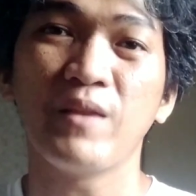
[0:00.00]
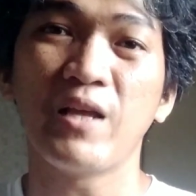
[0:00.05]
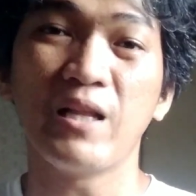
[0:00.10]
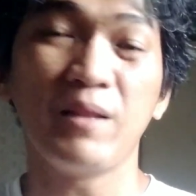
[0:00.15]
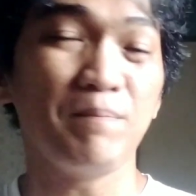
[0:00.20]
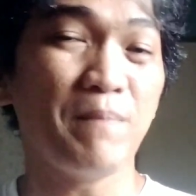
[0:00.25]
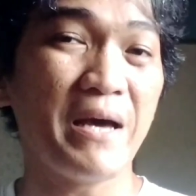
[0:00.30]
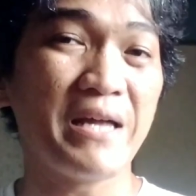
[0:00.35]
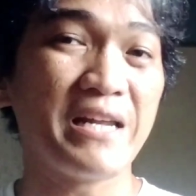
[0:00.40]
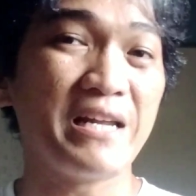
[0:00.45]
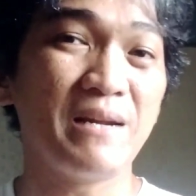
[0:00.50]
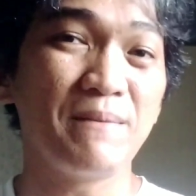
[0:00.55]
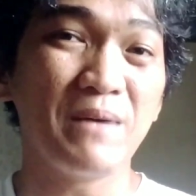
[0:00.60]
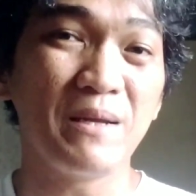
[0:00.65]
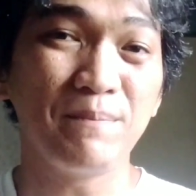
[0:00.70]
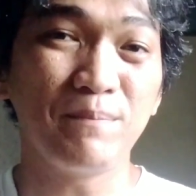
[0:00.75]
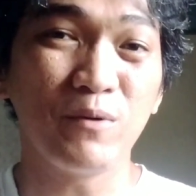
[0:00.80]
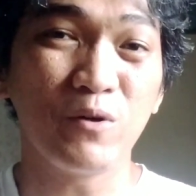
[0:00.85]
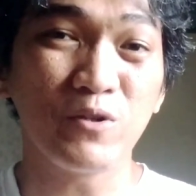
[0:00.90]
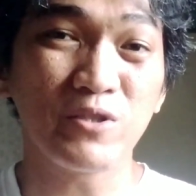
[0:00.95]
At para
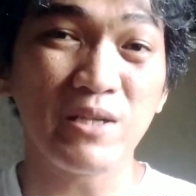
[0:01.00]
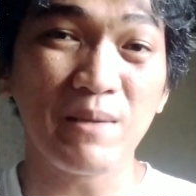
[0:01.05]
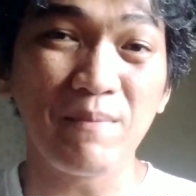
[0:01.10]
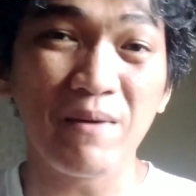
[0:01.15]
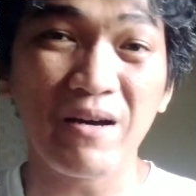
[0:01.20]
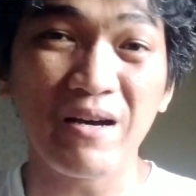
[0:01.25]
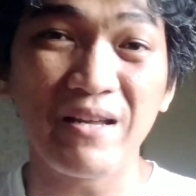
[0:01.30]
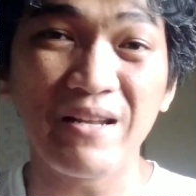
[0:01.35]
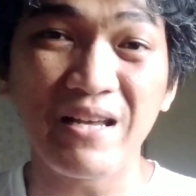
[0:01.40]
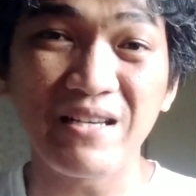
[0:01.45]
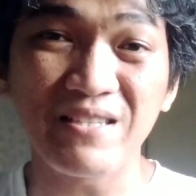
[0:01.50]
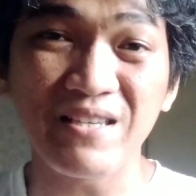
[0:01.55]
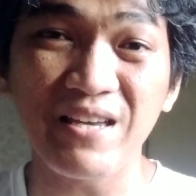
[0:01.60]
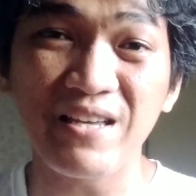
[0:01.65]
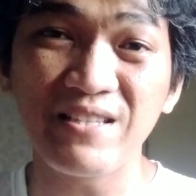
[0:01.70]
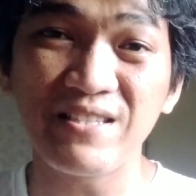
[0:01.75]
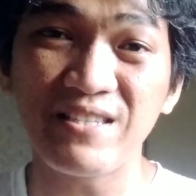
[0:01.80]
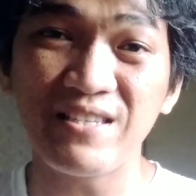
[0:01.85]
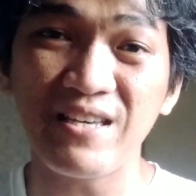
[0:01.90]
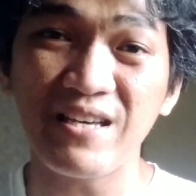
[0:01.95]
naman po sa mga nasa
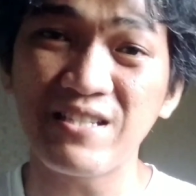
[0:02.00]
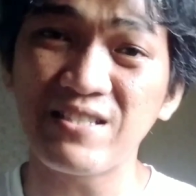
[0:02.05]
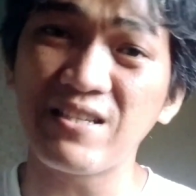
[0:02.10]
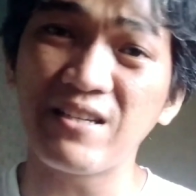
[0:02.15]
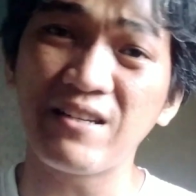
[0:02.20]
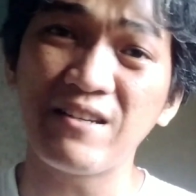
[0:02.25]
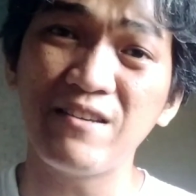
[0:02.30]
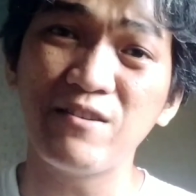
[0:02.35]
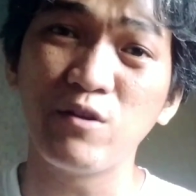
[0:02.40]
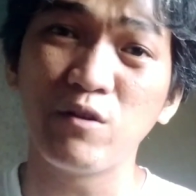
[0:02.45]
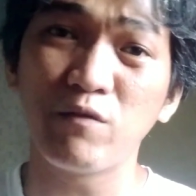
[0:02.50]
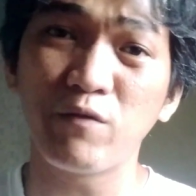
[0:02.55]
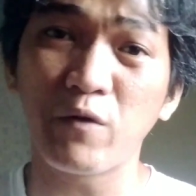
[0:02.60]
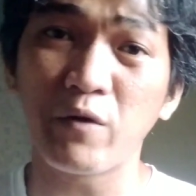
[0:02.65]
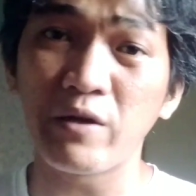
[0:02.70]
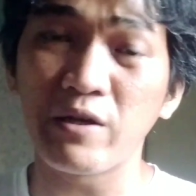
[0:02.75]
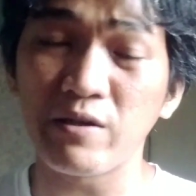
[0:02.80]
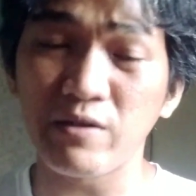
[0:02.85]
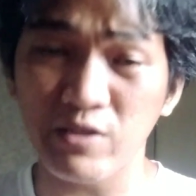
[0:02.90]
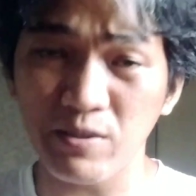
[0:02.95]
NCR, sa Region
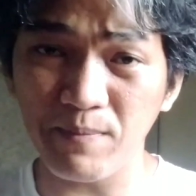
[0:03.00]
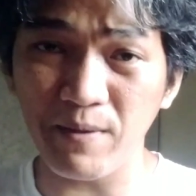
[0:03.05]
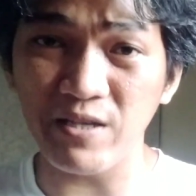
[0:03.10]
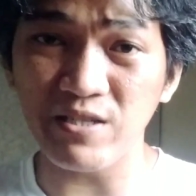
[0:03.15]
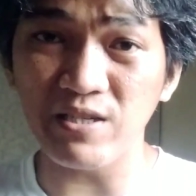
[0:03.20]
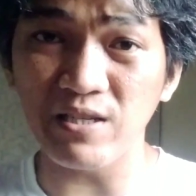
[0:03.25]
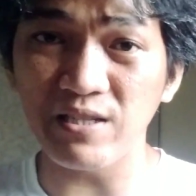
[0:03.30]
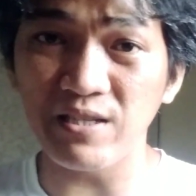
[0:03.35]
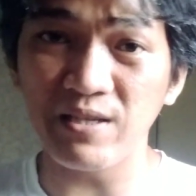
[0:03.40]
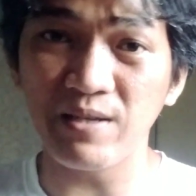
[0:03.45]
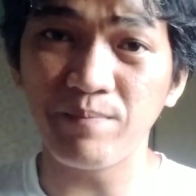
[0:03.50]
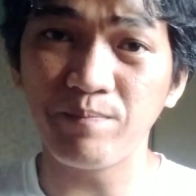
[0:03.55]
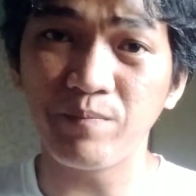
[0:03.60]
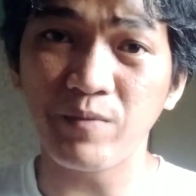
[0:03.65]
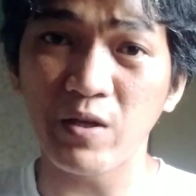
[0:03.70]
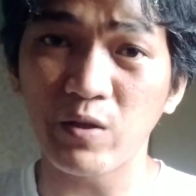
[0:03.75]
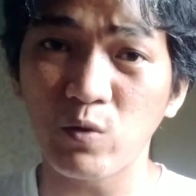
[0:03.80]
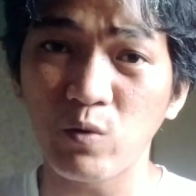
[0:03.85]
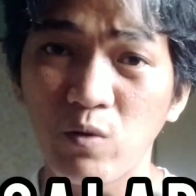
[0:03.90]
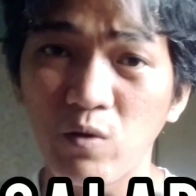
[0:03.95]
4 especially,
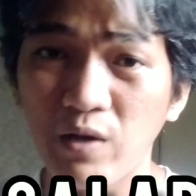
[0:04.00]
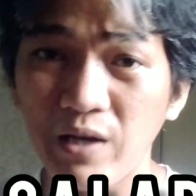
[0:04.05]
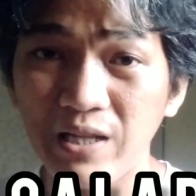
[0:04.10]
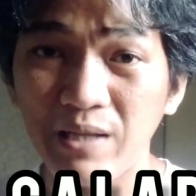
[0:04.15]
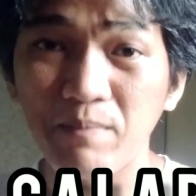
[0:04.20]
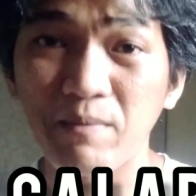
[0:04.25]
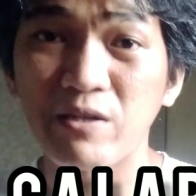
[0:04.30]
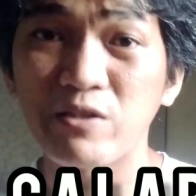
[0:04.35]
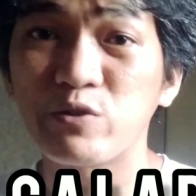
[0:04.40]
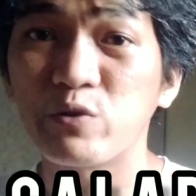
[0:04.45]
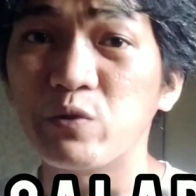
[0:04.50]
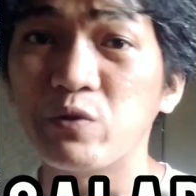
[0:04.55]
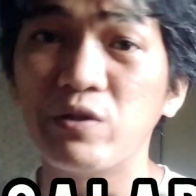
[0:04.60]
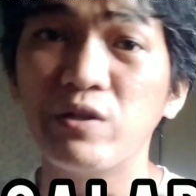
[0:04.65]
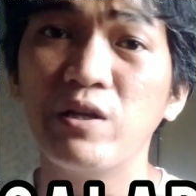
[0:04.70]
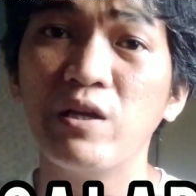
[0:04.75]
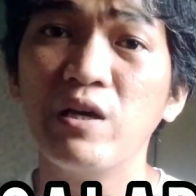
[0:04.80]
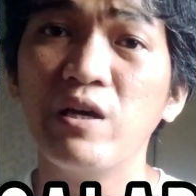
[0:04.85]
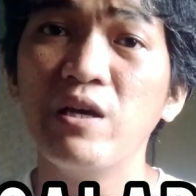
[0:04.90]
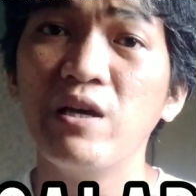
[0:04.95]
itong Calabarzon,
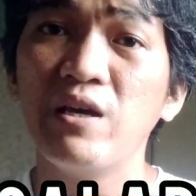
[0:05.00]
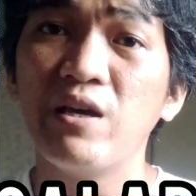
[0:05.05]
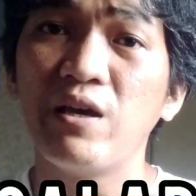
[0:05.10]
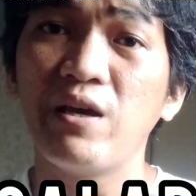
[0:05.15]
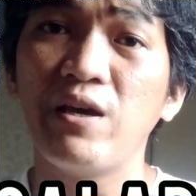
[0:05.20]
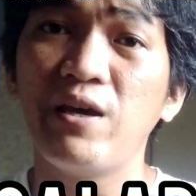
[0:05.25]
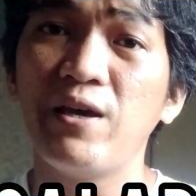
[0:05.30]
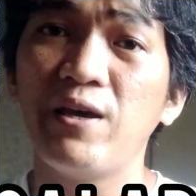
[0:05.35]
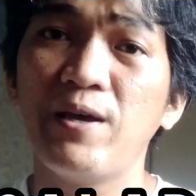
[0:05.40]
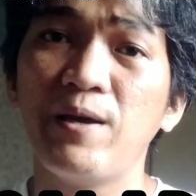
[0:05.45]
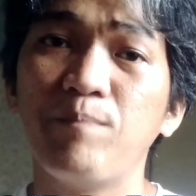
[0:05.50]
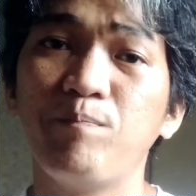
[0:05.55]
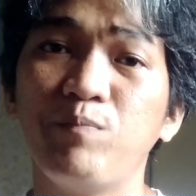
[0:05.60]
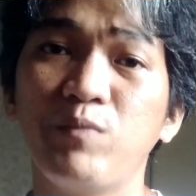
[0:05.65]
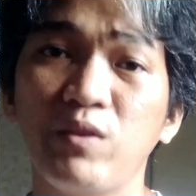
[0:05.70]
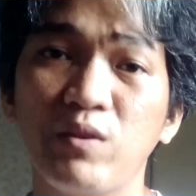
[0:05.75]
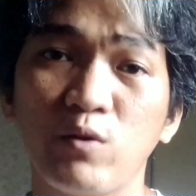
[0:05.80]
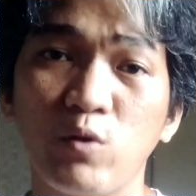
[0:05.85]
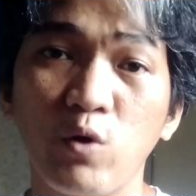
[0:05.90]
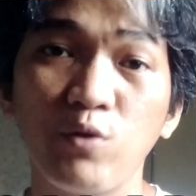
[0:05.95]
eh,
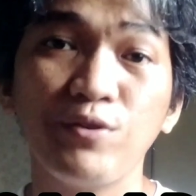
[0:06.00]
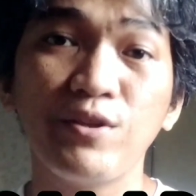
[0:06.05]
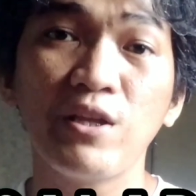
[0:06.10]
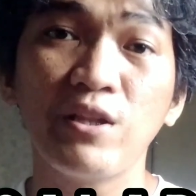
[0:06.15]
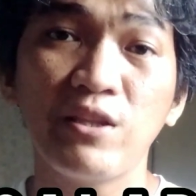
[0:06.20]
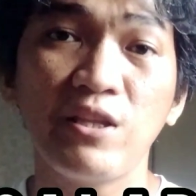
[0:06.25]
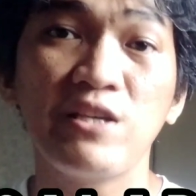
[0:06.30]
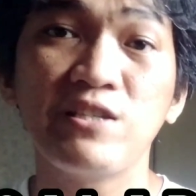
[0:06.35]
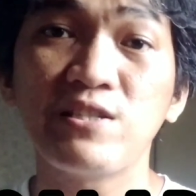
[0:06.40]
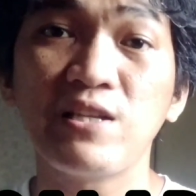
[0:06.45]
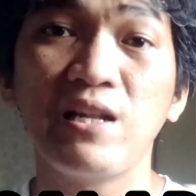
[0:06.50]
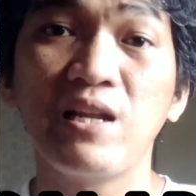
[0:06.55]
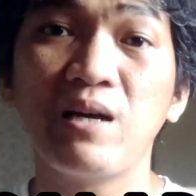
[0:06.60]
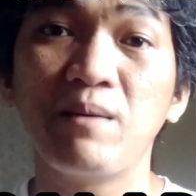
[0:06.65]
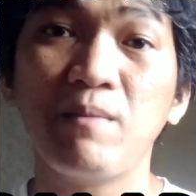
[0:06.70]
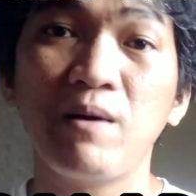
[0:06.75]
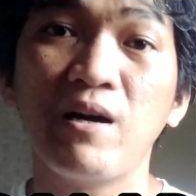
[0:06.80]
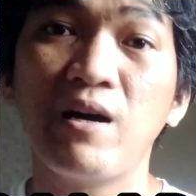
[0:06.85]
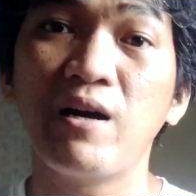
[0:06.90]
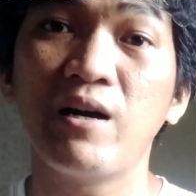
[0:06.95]
konting pisa
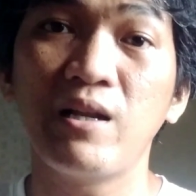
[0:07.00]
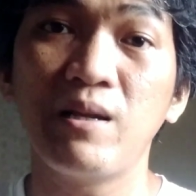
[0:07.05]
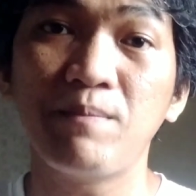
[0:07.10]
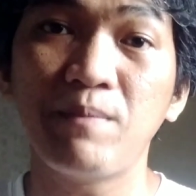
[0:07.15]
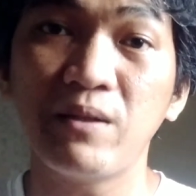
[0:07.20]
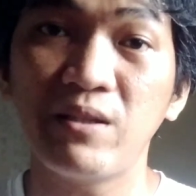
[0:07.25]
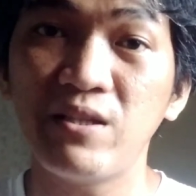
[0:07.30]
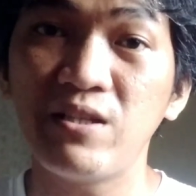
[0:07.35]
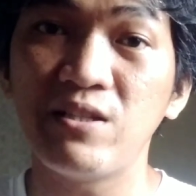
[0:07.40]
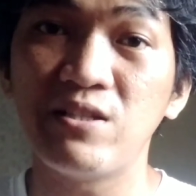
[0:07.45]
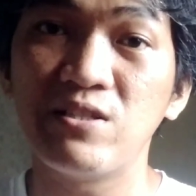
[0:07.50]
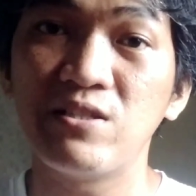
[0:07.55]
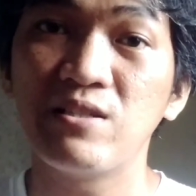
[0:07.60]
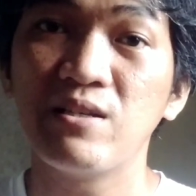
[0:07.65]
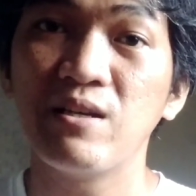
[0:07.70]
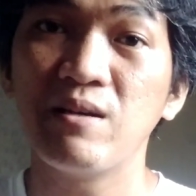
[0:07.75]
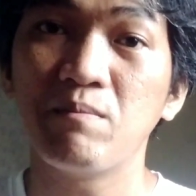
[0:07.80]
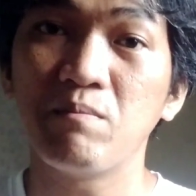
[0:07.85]
lang mga kalapatids.